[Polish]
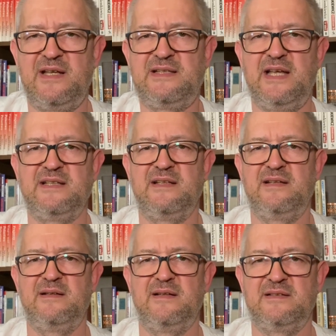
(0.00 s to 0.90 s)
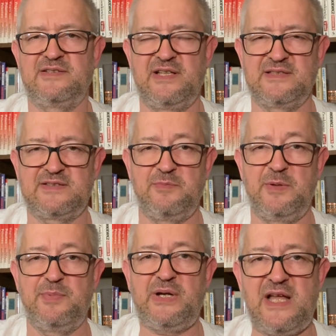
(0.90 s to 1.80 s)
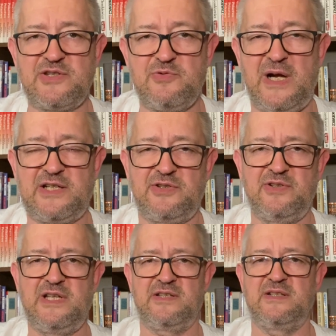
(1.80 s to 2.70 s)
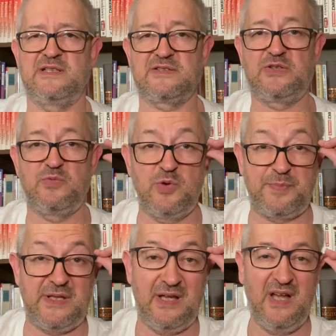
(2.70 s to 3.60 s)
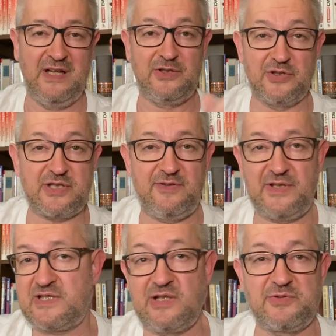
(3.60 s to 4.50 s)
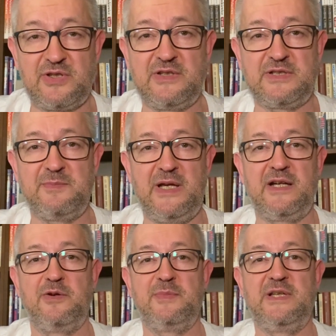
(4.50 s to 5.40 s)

ten się e, sobie poradził, a kto nie, ten jest głupi, gorzej wykształcony z mojego